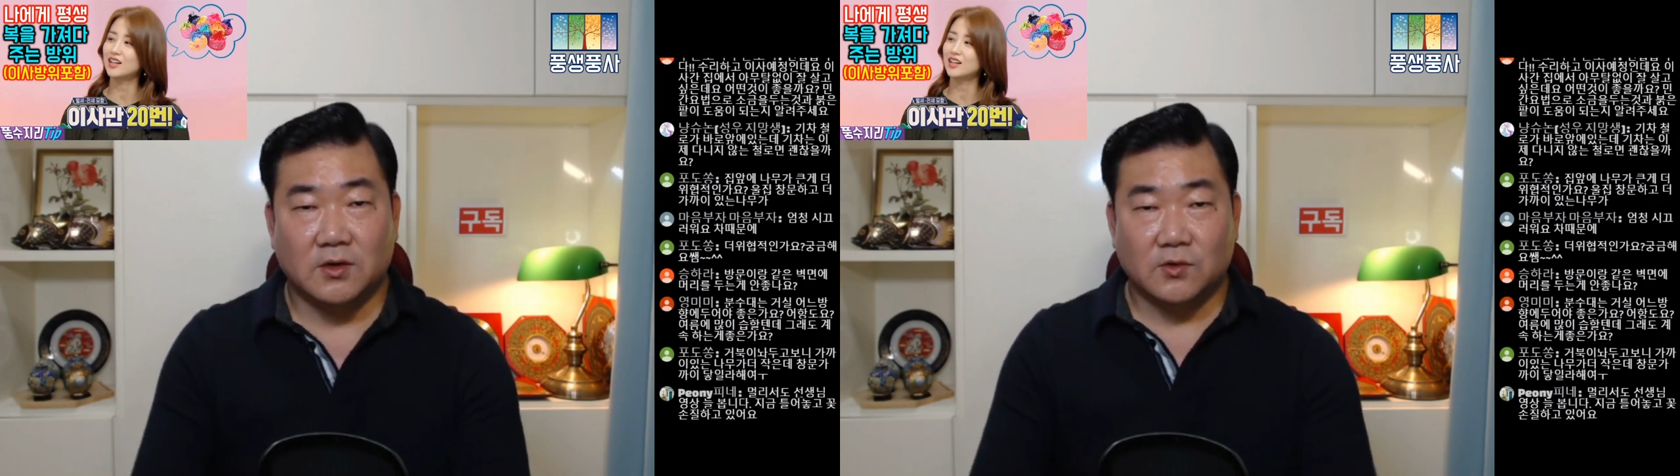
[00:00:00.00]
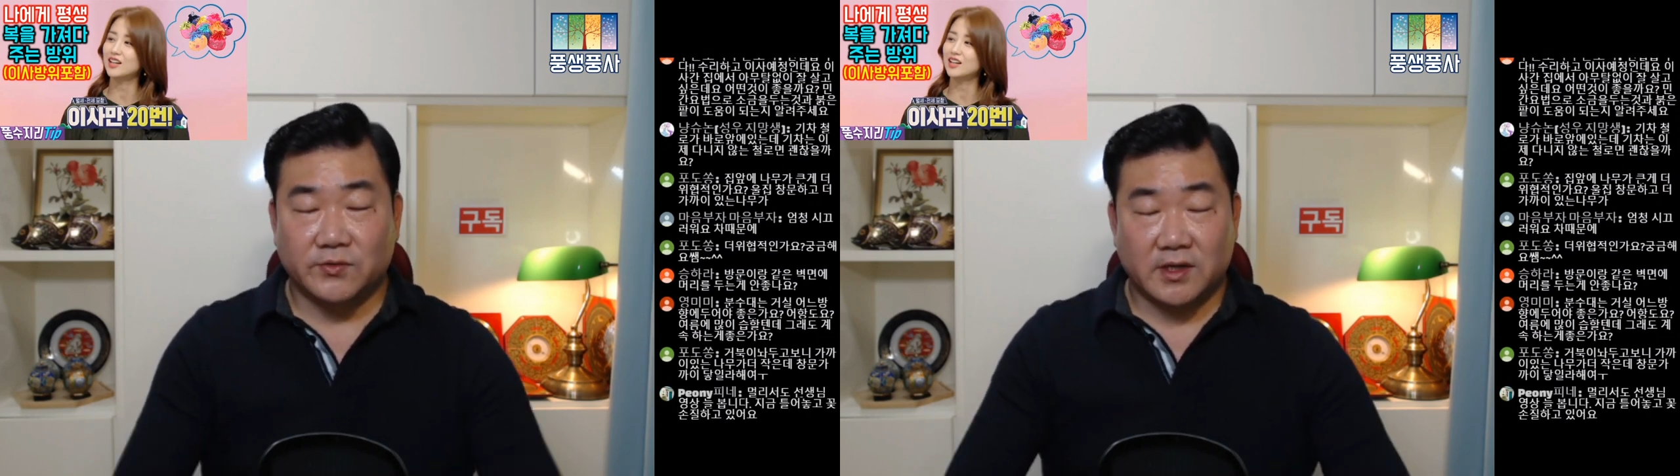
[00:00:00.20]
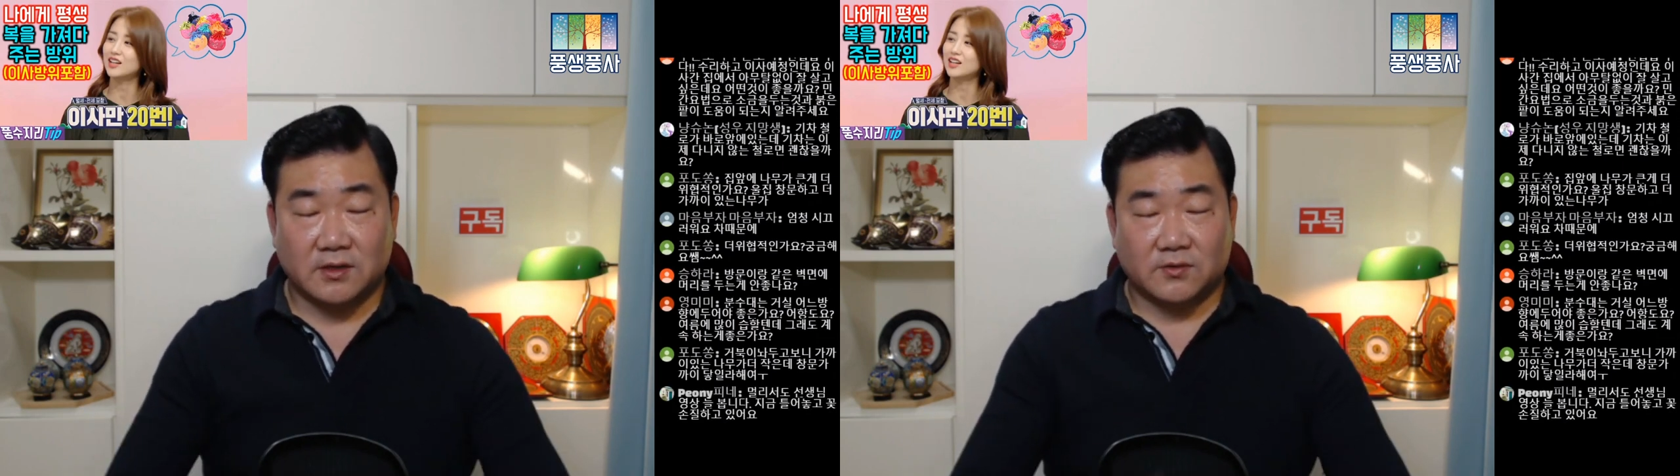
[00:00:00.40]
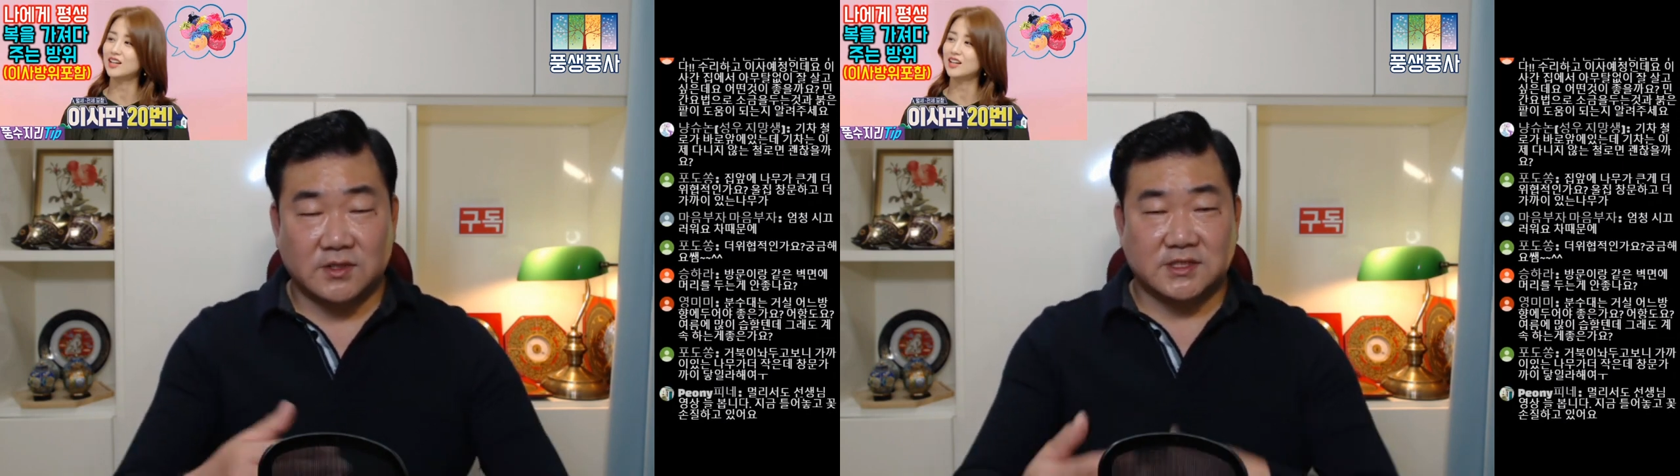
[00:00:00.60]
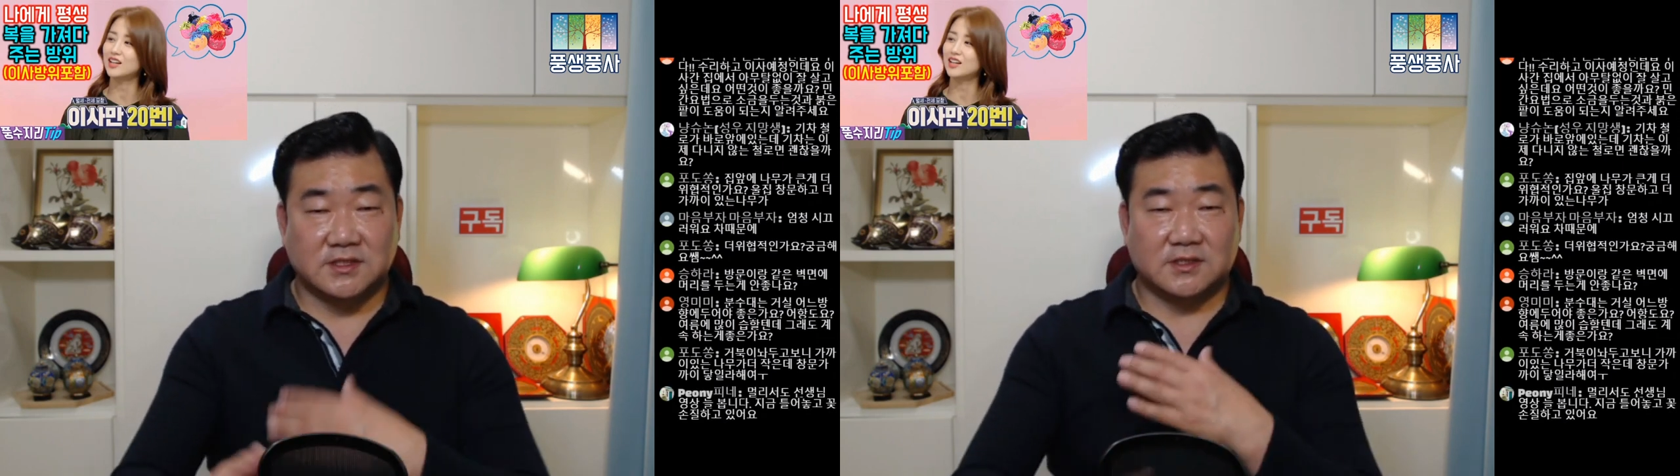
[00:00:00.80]
우리하고
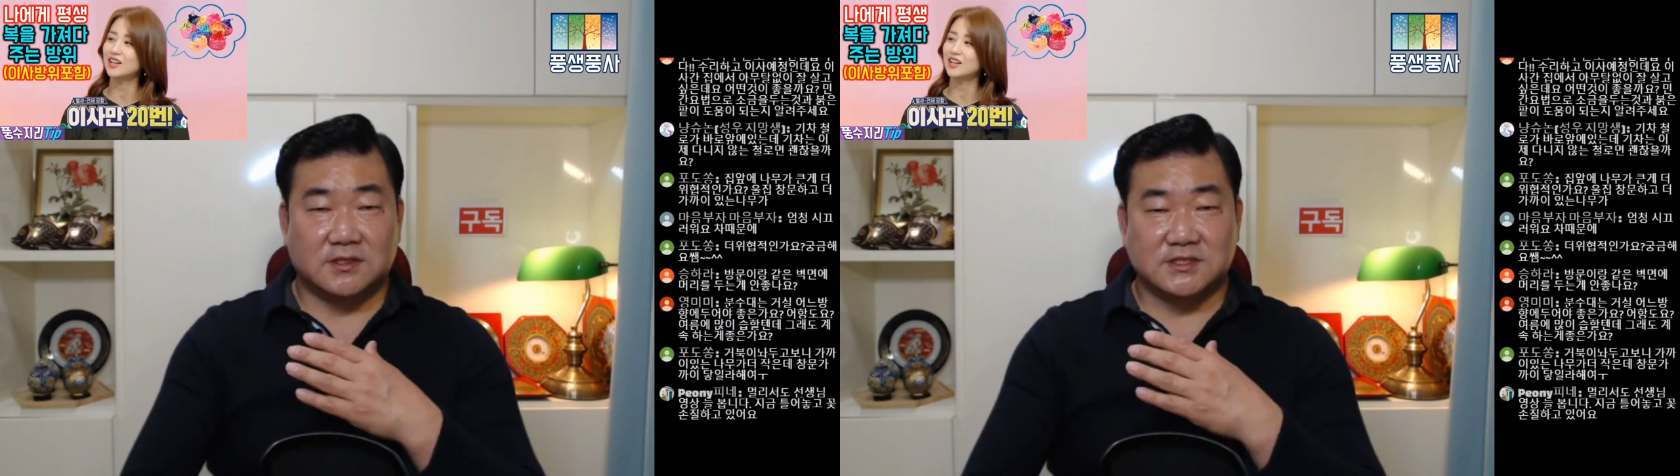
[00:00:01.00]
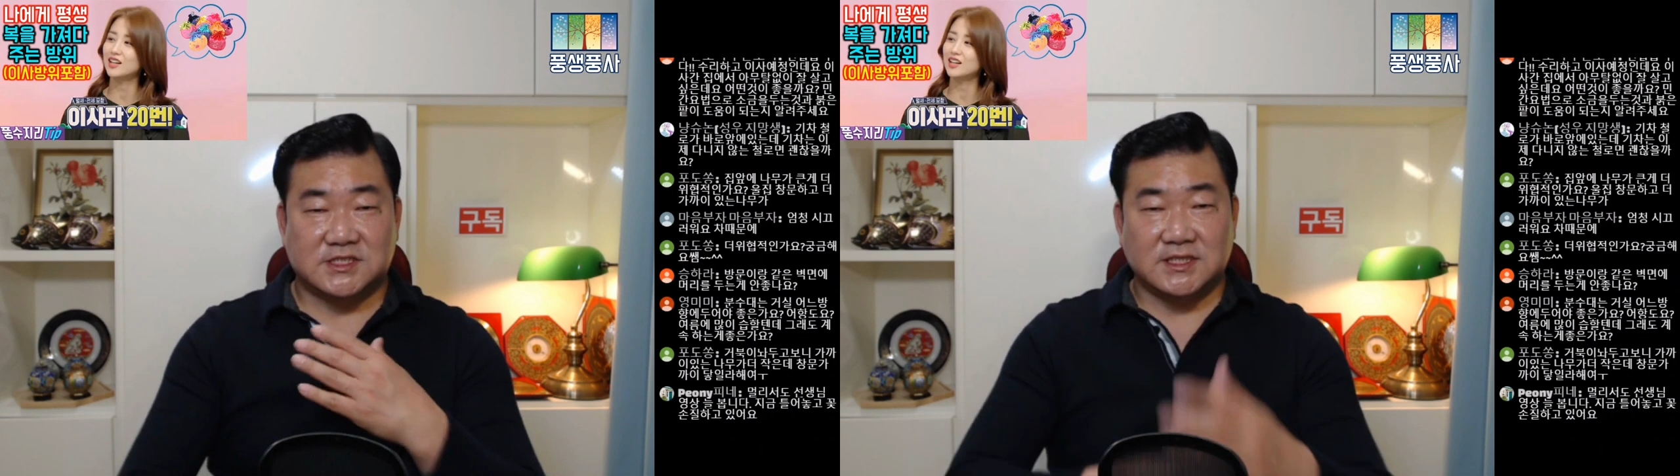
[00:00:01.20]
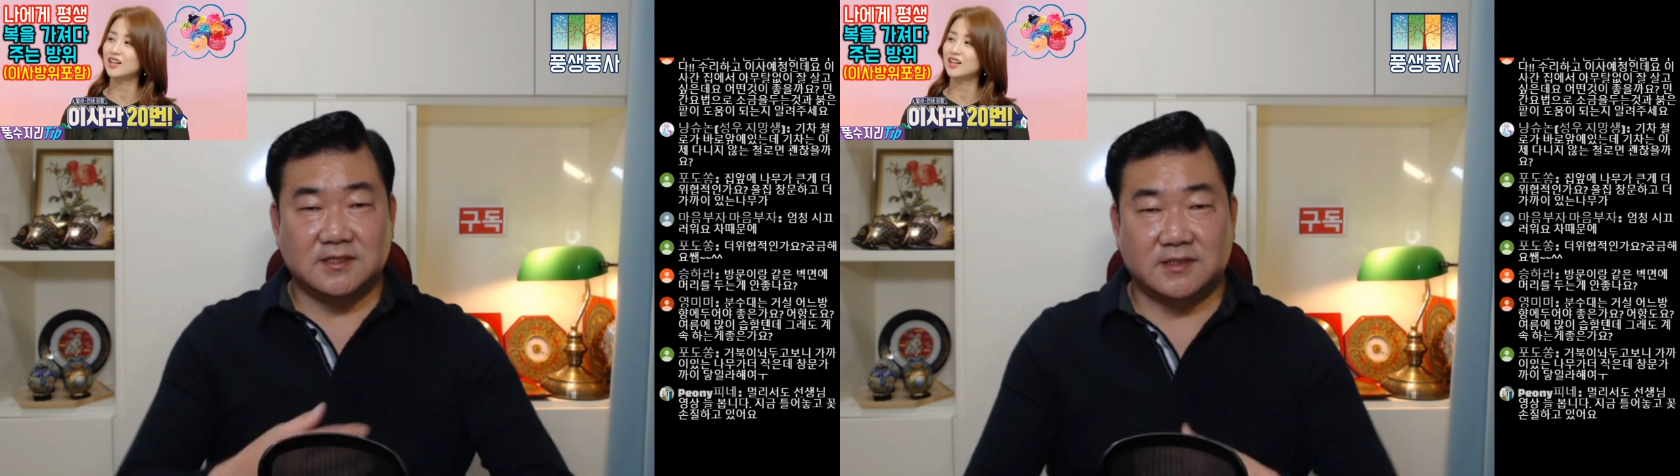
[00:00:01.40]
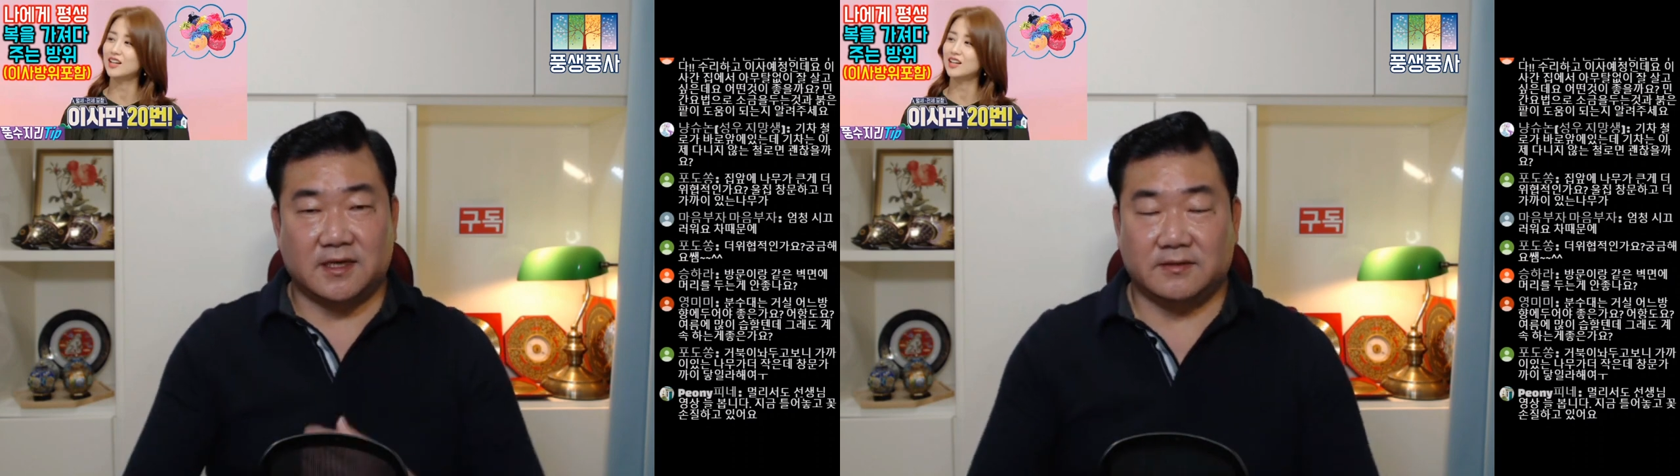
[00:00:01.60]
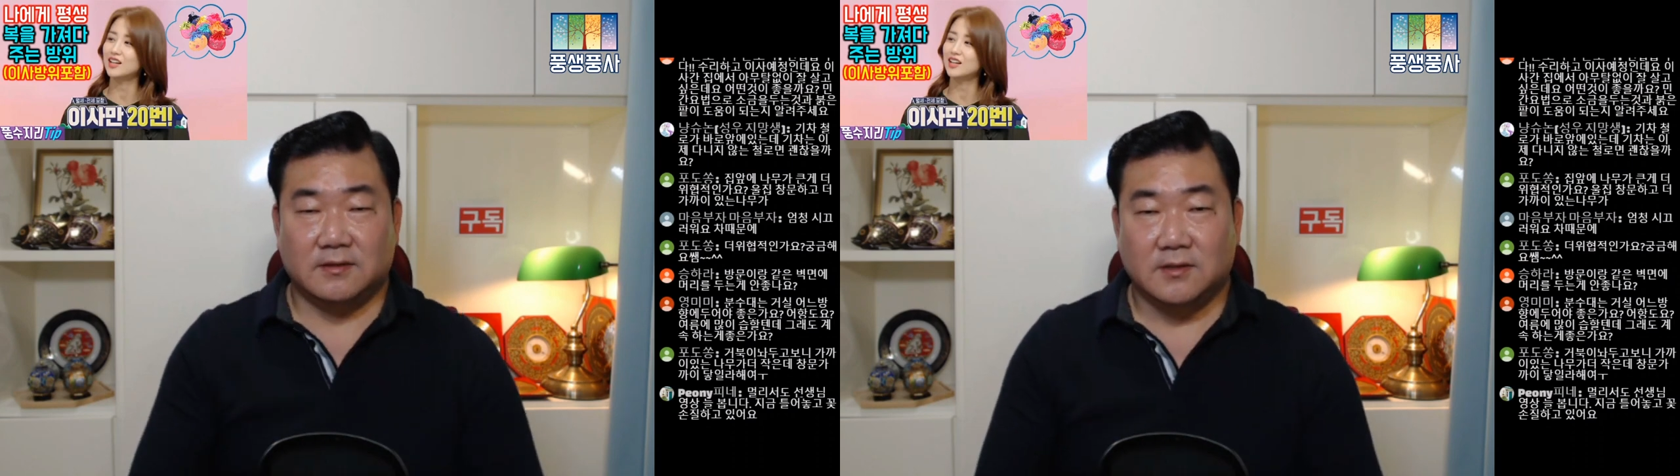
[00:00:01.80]
훨씬 더
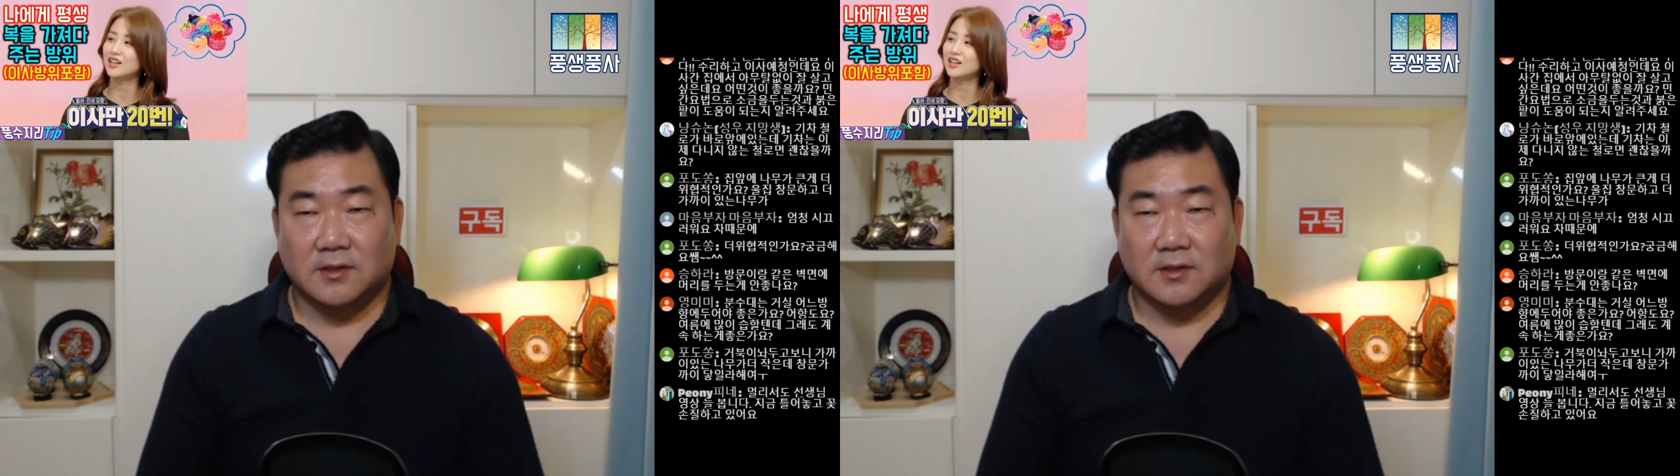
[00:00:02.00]
친근한